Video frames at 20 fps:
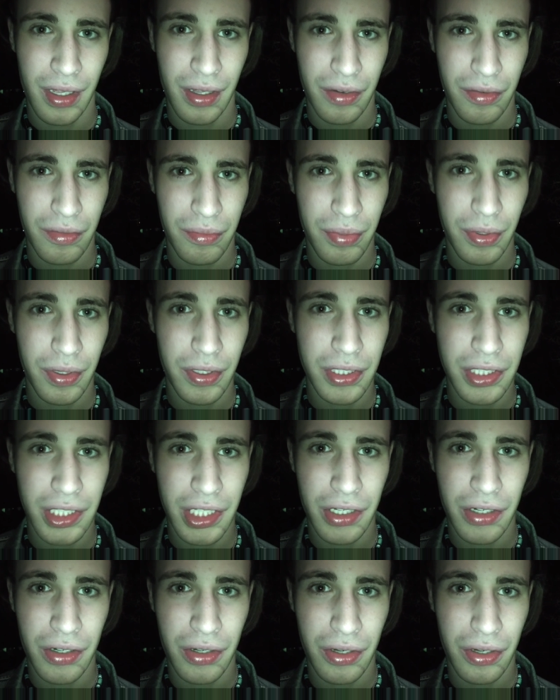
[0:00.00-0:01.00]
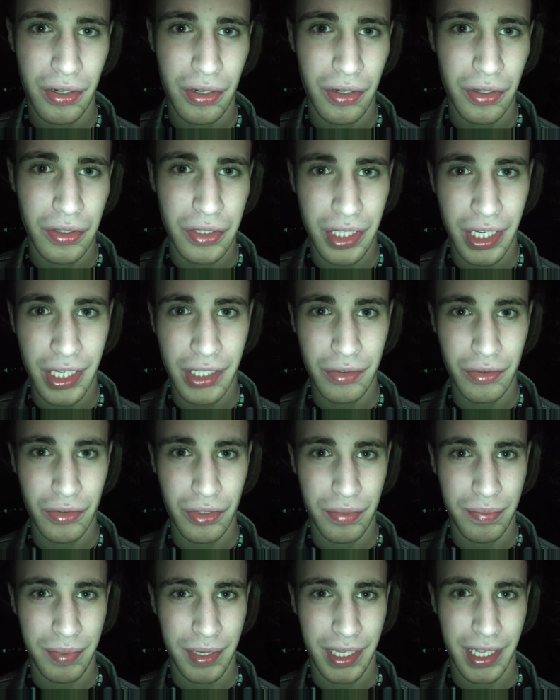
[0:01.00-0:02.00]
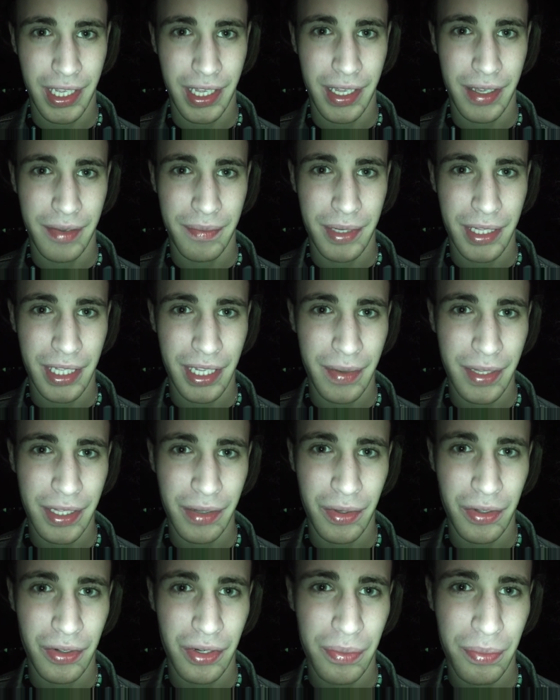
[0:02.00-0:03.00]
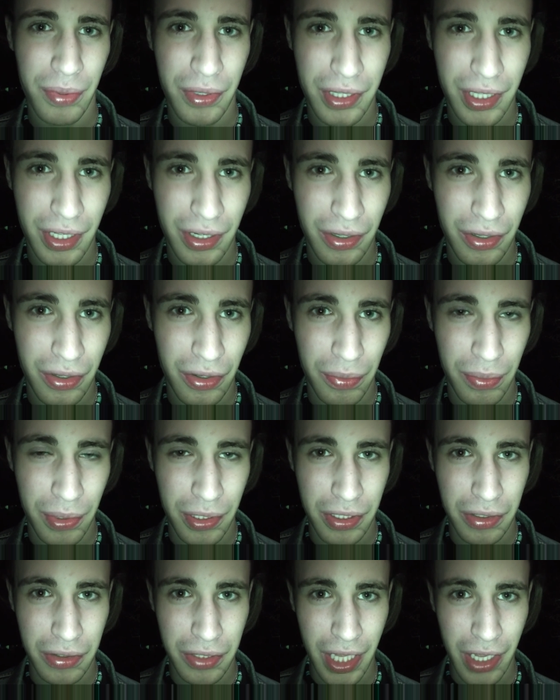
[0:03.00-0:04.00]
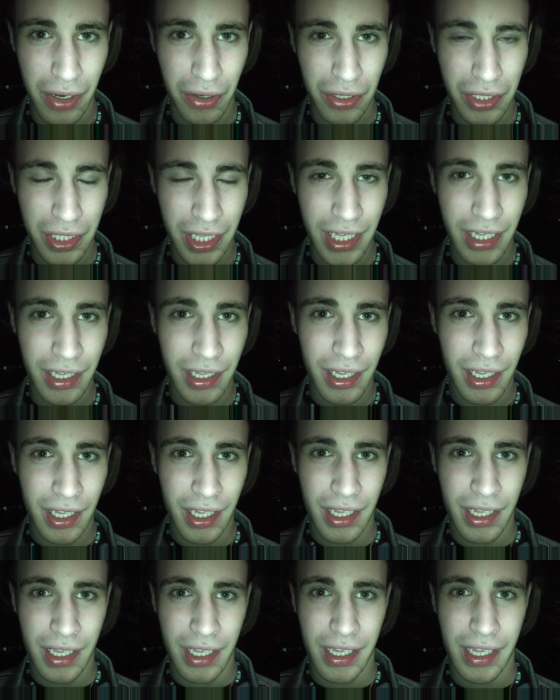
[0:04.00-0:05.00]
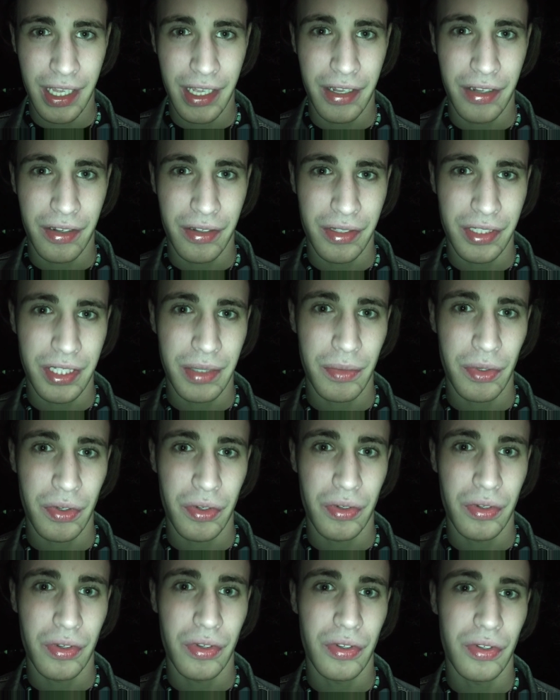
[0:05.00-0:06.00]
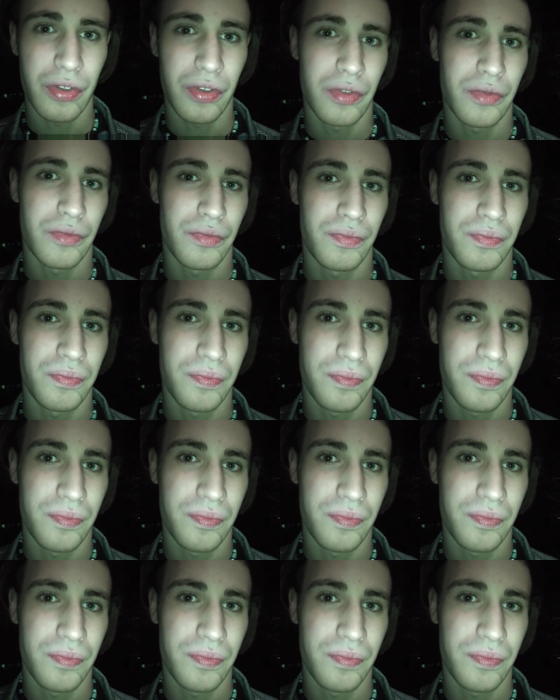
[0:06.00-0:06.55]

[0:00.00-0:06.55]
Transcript: un po' in giro Jesus, perché praticamente quando portano, lo portano ad Erode e, diciamo, lo,